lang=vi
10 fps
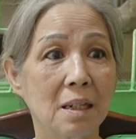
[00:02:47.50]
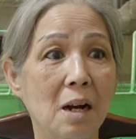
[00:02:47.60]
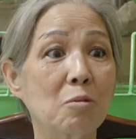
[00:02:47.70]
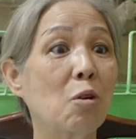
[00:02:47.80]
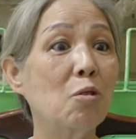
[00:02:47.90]

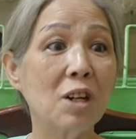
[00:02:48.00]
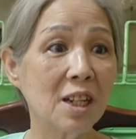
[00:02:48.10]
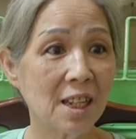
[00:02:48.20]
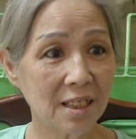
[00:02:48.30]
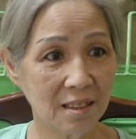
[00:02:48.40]
Ông cụ rất
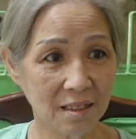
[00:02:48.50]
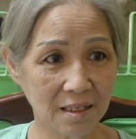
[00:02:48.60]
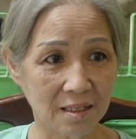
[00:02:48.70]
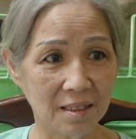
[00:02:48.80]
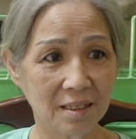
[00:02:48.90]
dễ
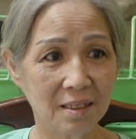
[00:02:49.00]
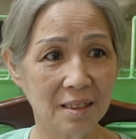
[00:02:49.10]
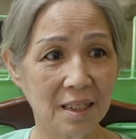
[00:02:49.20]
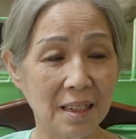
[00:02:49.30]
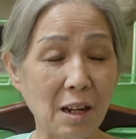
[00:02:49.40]
thương.
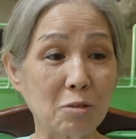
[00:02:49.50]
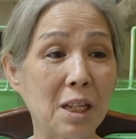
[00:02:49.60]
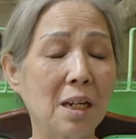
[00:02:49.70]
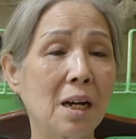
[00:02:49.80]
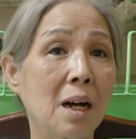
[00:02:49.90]
Đầu
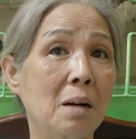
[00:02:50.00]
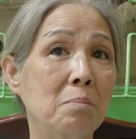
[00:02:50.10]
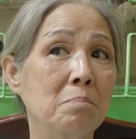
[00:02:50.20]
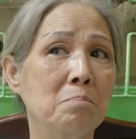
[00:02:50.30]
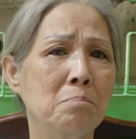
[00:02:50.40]
tiên
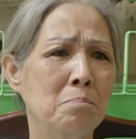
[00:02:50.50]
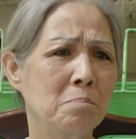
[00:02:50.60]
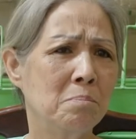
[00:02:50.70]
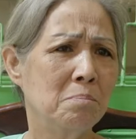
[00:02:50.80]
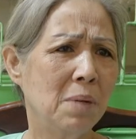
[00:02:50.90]

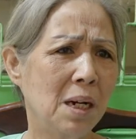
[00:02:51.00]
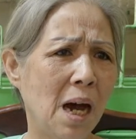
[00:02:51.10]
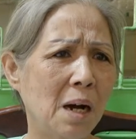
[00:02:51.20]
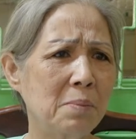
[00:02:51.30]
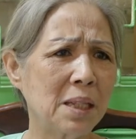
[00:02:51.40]
mình
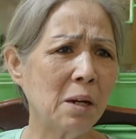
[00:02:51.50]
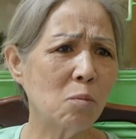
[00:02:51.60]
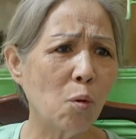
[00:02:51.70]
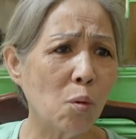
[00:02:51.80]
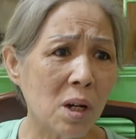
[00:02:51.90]
lỡ mình thấy ông
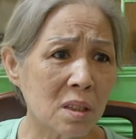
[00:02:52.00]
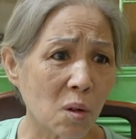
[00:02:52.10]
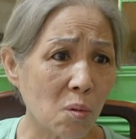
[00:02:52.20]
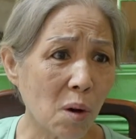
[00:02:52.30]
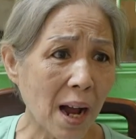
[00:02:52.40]
cụ lớn
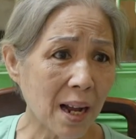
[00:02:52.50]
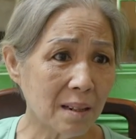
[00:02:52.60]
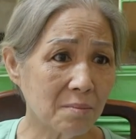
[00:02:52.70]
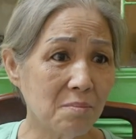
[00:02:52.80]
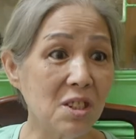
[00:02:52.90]
tuổi quá,
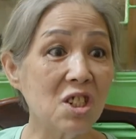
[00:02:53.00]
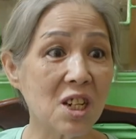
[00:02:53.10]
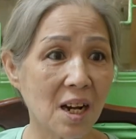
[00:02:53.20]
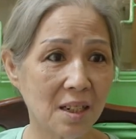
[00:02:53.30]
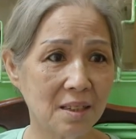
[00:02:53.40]
mình
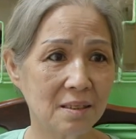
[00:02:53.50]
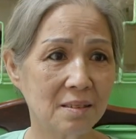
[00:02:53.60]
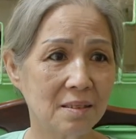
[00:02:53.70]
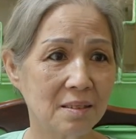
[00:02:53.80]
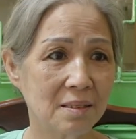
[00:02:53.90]
sợ.
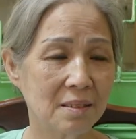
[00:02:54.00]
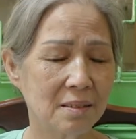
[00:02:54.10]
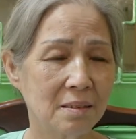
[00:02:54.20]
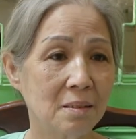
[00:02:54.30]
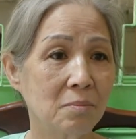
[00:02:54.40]

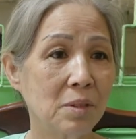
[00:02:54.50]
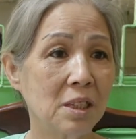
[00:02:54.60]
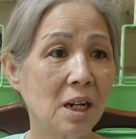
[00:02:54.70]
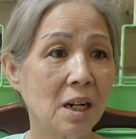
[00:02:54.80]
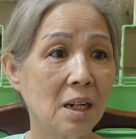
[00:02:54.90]
Mình
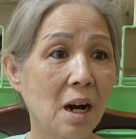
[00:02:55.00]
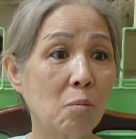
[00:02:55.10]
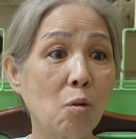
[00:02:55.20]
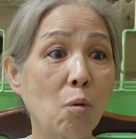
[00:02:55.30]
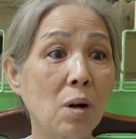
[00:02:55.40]
sợ
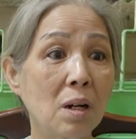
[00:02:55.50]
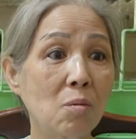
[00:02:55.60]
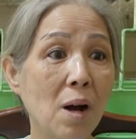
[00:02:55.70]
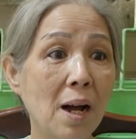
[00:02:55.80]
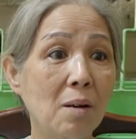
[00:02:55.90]
ông cụ
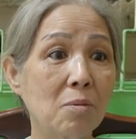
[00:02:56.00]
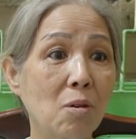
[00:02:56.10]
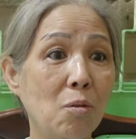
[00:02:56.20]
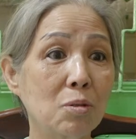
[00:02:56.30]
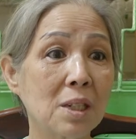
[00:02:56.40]
lớn quá, ông
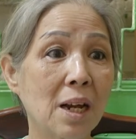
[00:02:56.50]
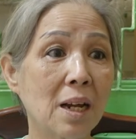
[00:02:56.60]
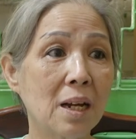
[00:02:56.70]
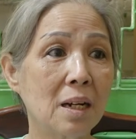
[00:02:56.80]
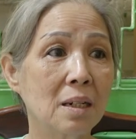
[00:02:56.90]
cụ
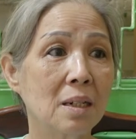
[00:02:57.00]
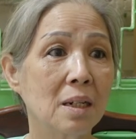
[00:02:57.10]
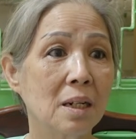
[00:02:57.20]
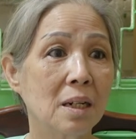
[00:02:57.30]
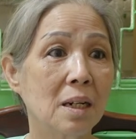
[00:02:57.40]
sẽ
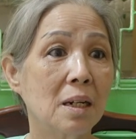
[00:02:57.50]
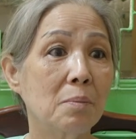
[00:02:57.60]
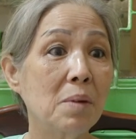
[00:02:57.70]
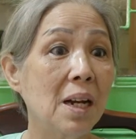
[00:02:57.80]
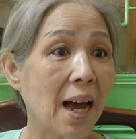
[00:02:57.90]

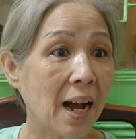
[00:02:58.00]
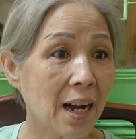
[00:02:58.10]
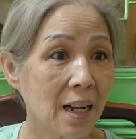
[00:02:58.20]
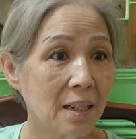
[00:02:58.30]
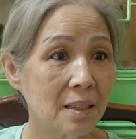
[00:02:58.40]
bị
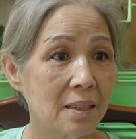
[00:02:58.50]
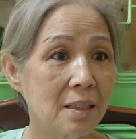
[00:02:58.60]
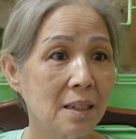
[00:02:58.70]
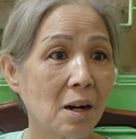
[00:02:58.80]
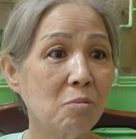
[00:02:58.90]
lẳng,
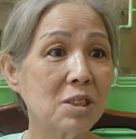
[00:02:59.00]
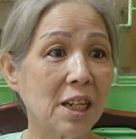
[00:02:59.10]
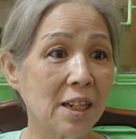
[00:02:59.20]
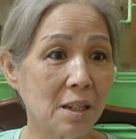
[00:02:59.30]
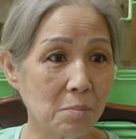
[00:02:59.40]
không
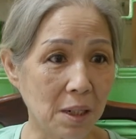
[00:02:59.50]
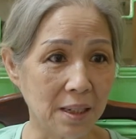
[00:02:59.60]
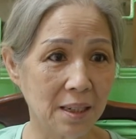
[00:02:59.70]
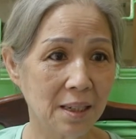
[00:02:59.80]
trị được mình.